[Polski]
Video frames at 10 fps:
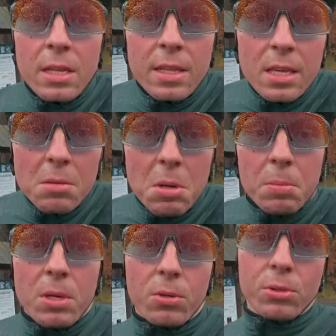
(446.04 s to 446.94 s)
nie
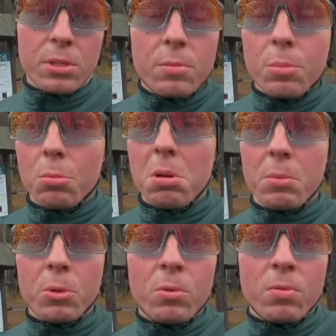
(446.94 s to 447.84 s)
mam jakoś
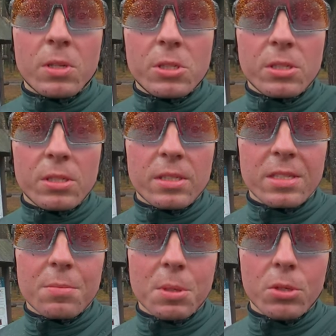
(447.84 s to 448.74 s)
problemu właśnie
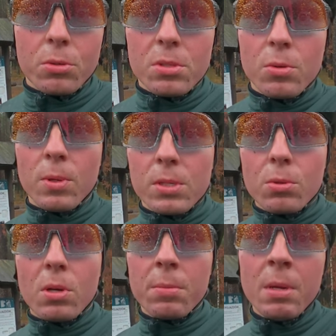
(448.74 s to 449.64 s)
ze spadającym
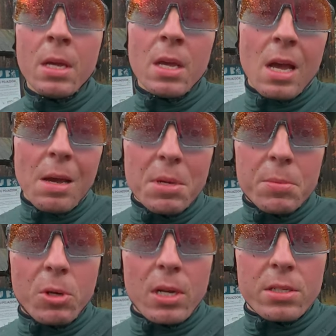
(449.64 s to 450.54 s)
łańcuchem, a
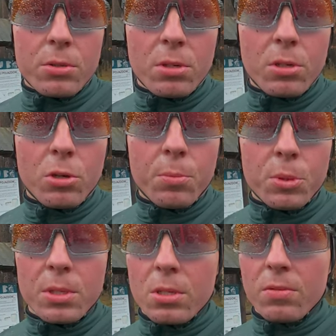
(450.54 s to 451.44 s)
miałem okazję trochę go
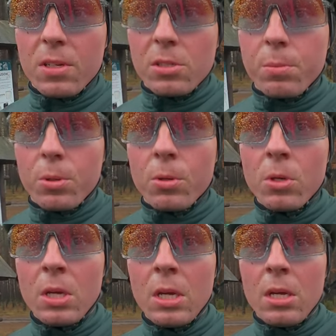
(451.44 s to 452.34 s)
potestować, bo
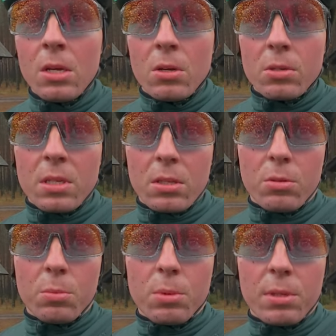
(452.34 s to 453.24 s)

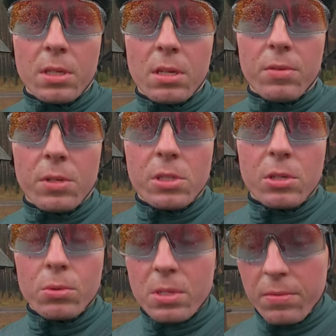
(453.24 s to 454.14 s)
ostatnio była taka
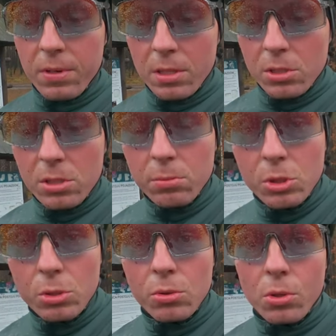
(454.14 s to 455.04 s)
większa ustawka na
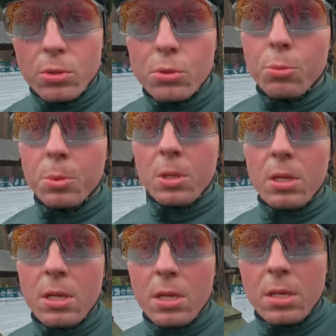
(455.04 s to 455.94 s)
70 osób
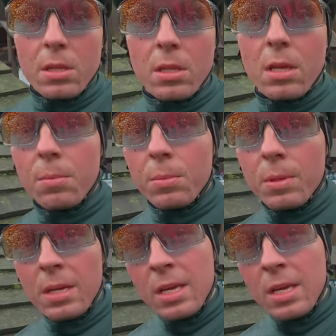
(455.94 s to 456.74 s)
i tam